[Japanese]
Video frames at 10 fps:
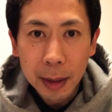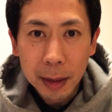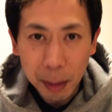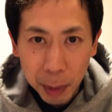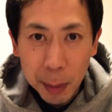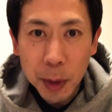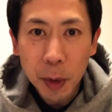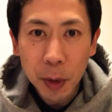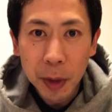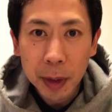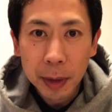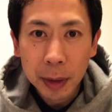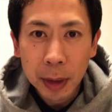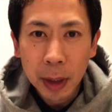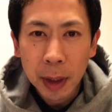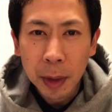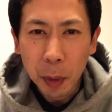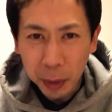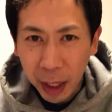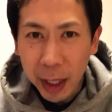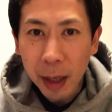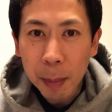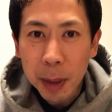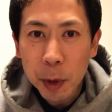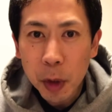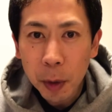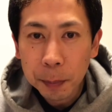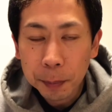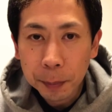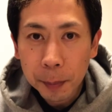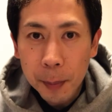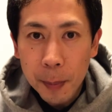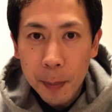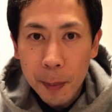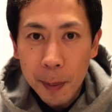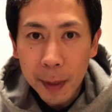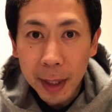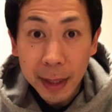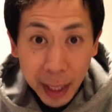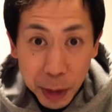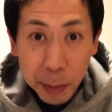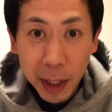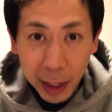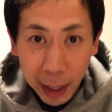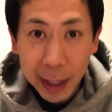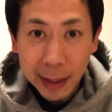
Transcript: 頑張りましょうお互い頑張りましょう大丈夫だから